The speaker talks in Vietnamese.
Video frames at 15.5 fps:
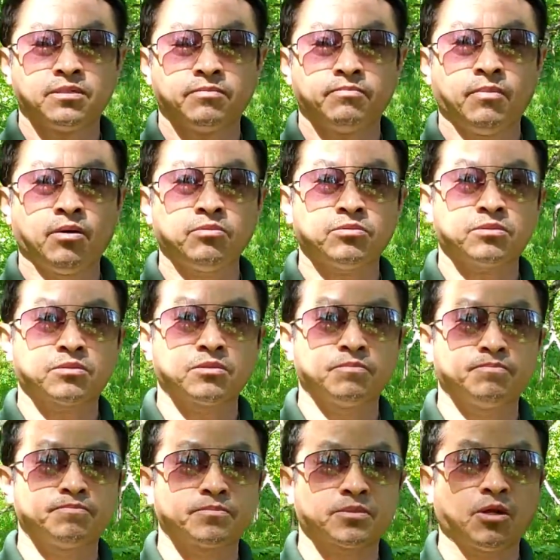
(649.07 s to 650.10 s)
mông
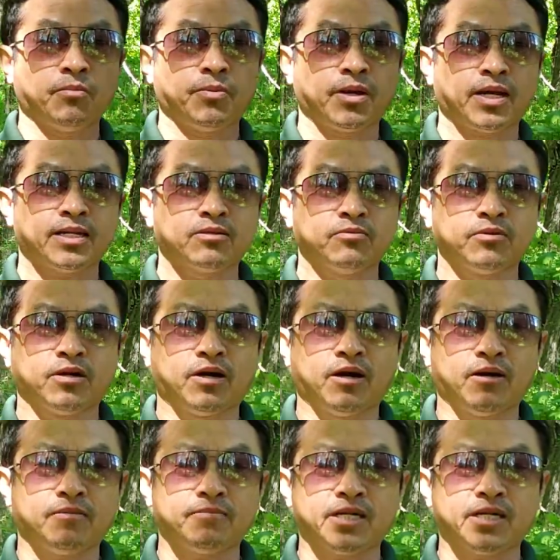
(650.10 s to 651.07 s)
thông bạc ăn tu nó